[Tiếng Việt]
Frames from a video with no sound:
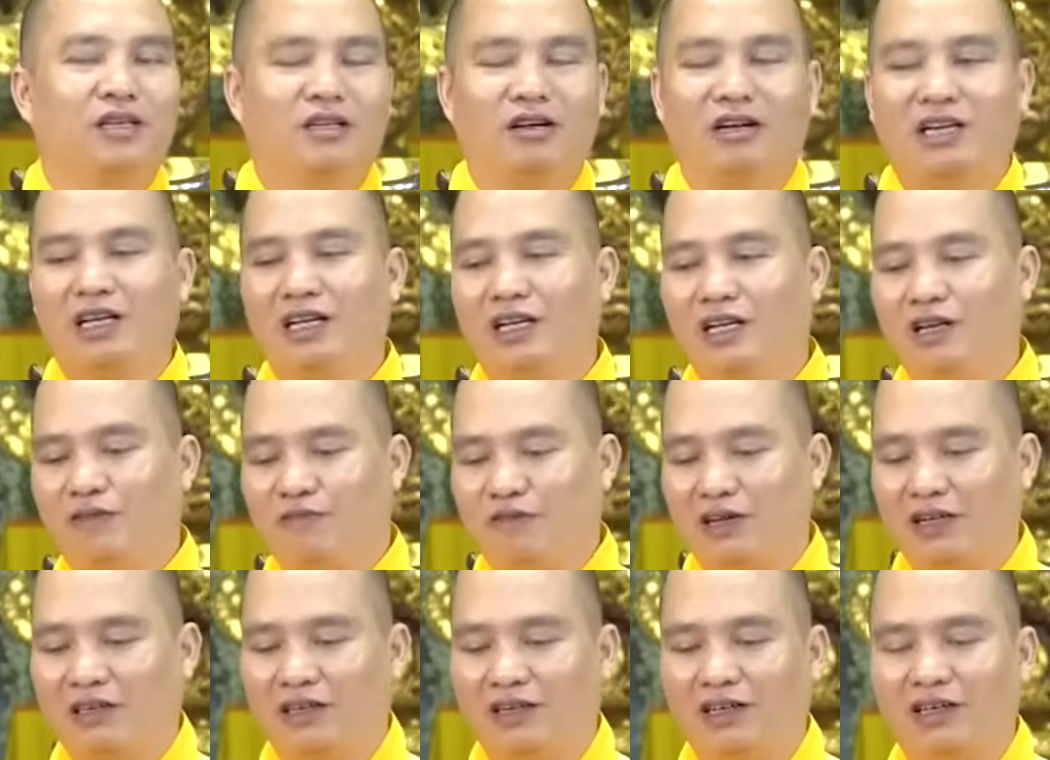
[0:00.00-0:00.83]
Cho nên
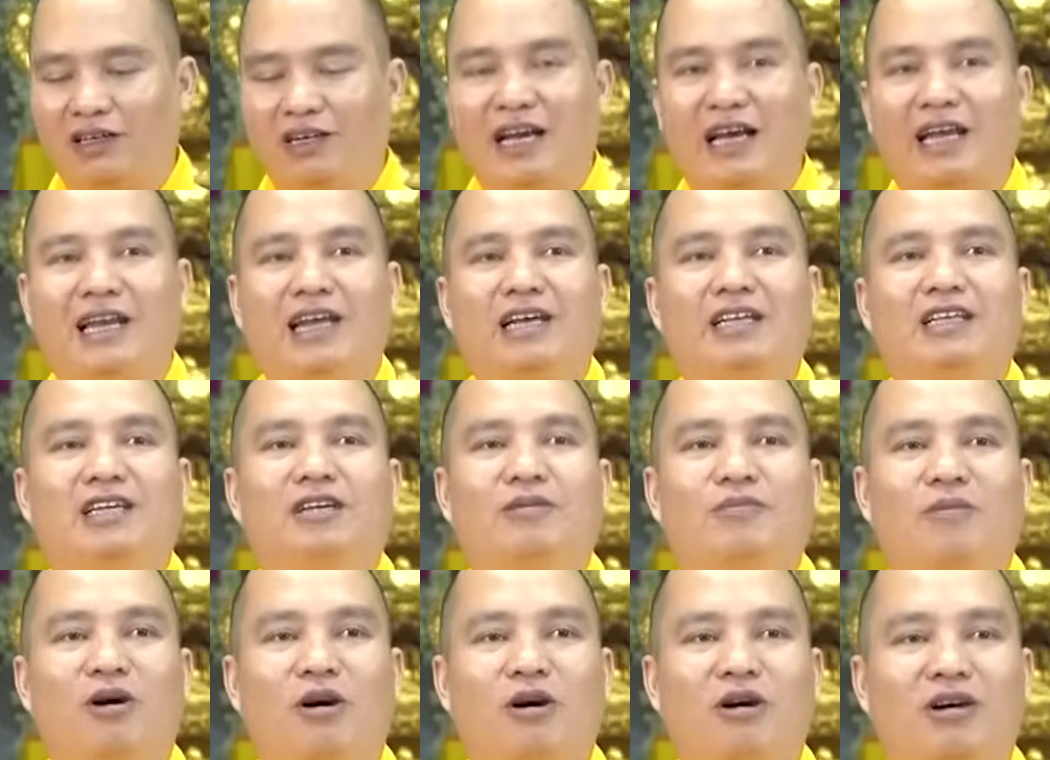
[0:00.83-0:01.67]
Phật tử này là
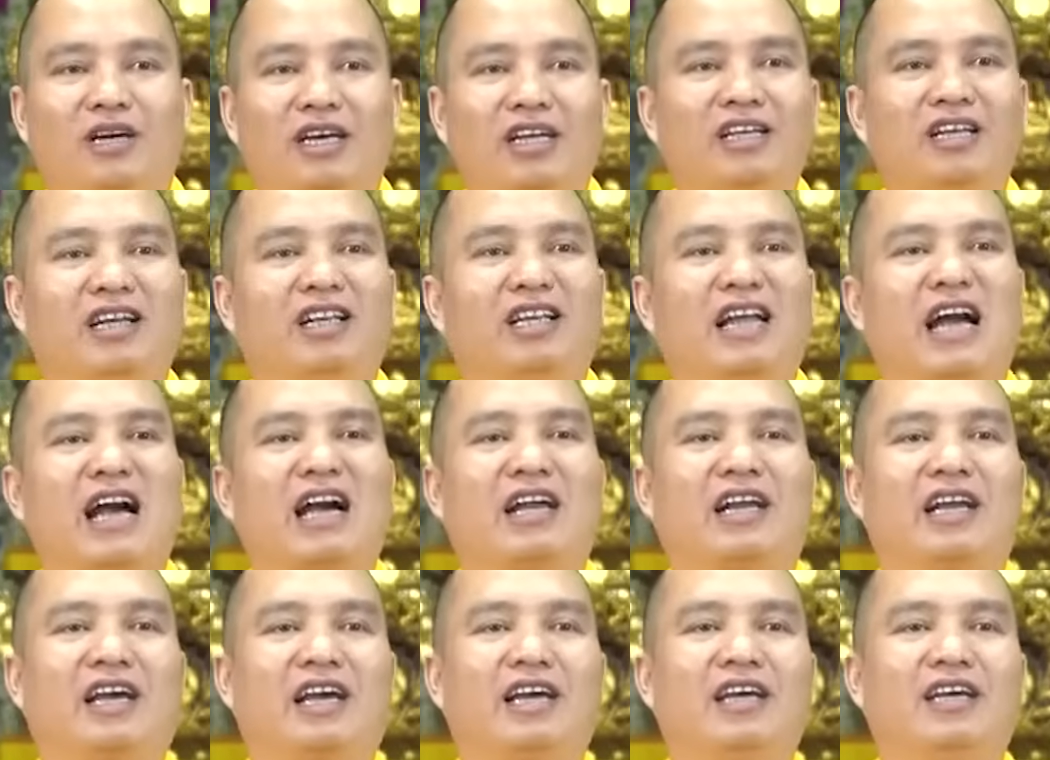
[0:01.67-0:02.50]
bỏ kinh Địa
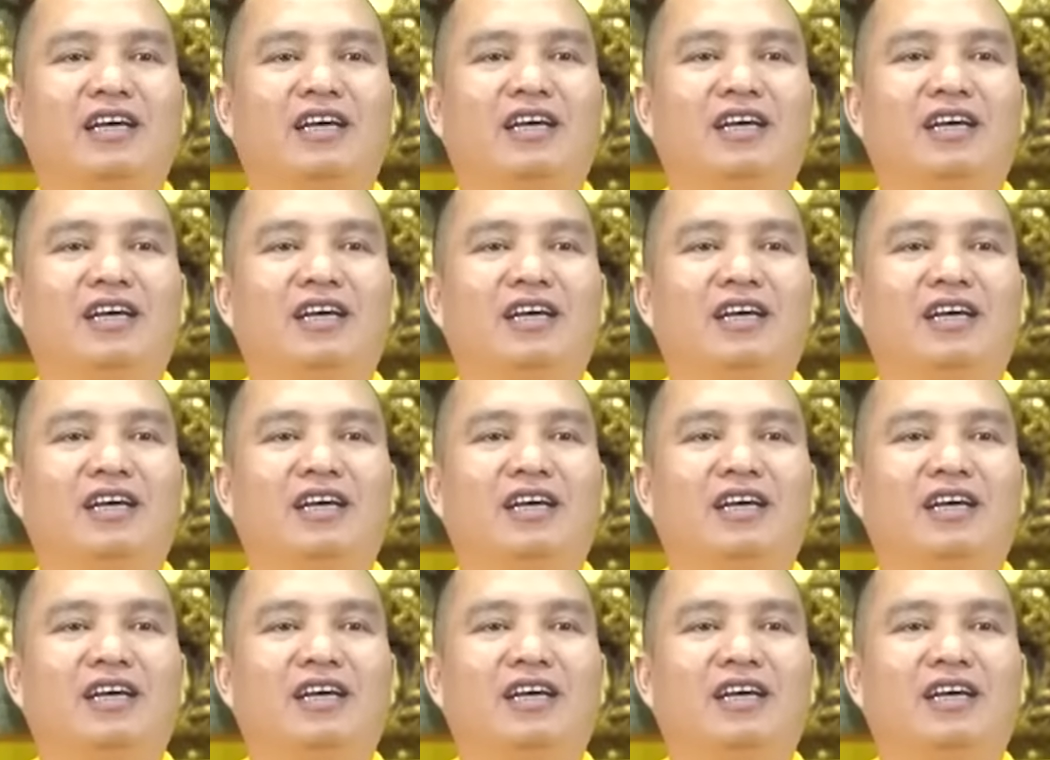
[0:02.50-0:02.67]
Tạng này